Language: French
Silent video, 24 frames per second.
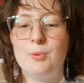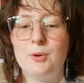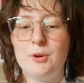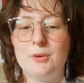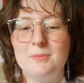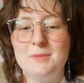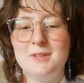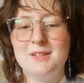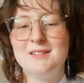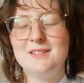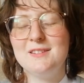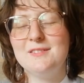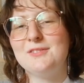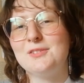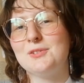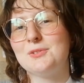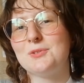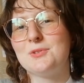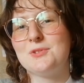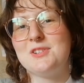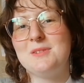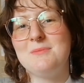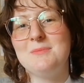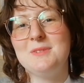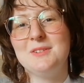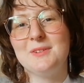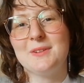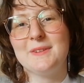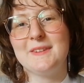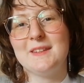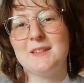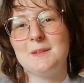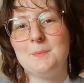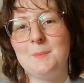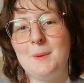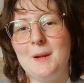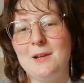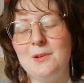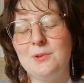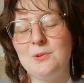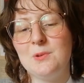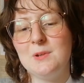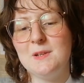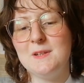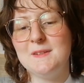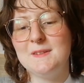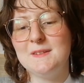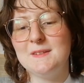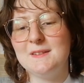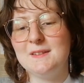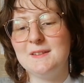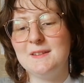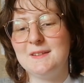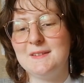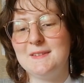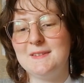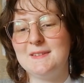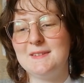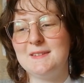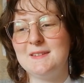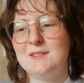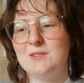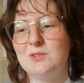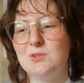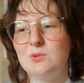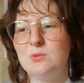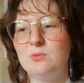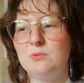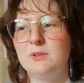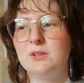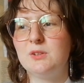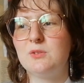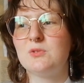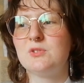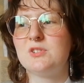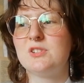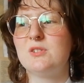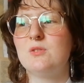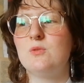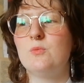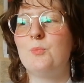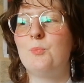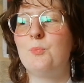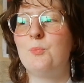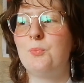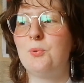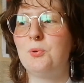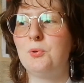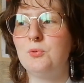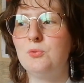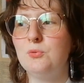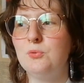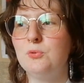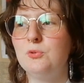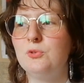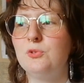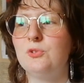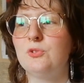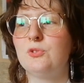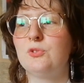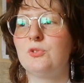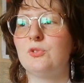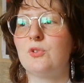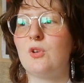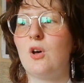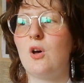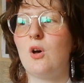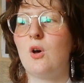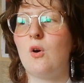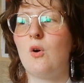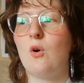premier livre que j'ai mis dans cette palle de l'été, c'est celui que j'ai le plus